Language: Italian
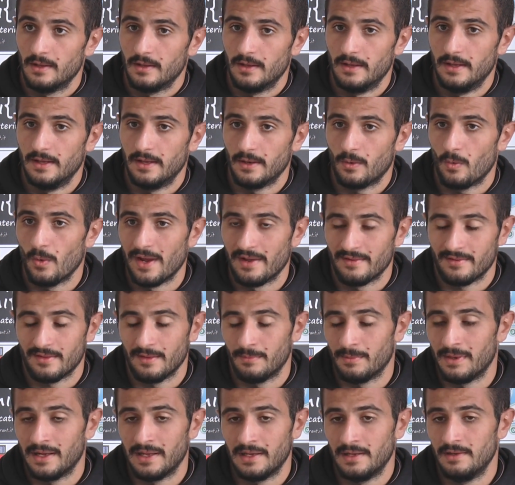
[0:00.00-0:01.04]
Eh,
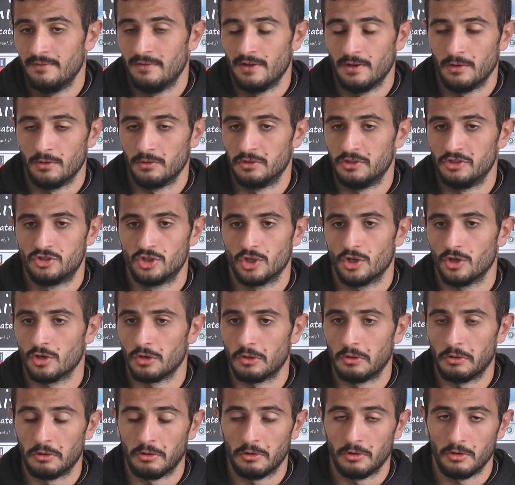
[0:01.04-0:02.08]
questa, ma a livello di
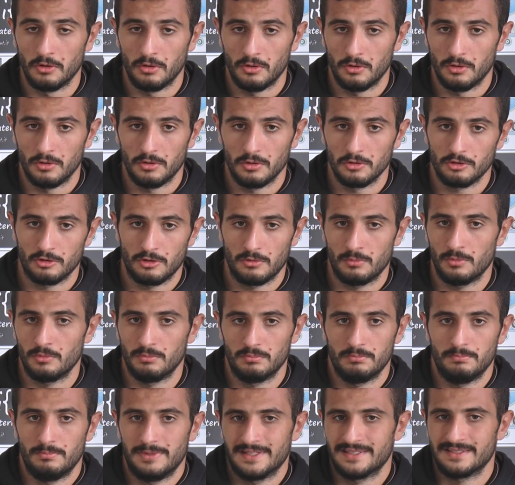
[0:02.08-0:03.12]
gioco sono
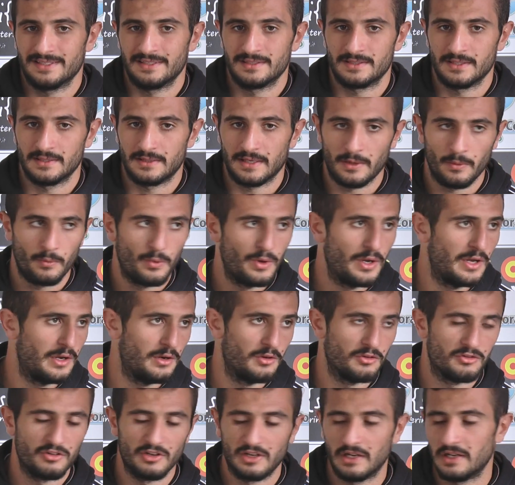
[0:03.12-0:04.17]
abbastanza
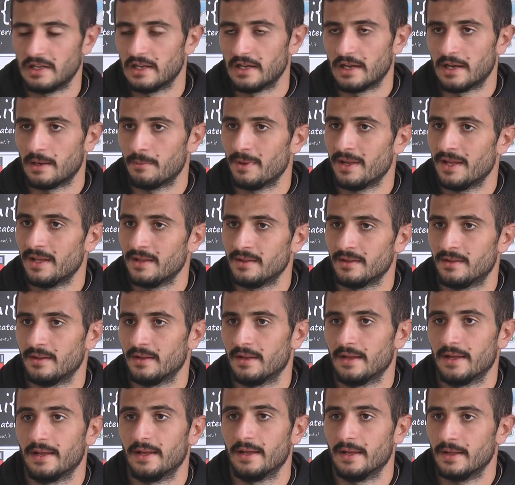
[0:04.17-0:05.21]
tranquillo sia in allenamenti
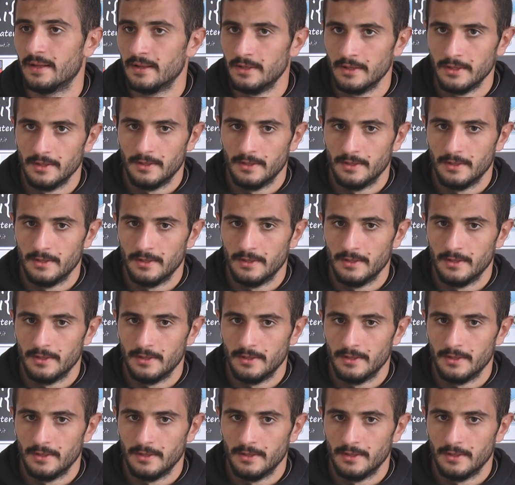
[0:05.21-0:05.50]
che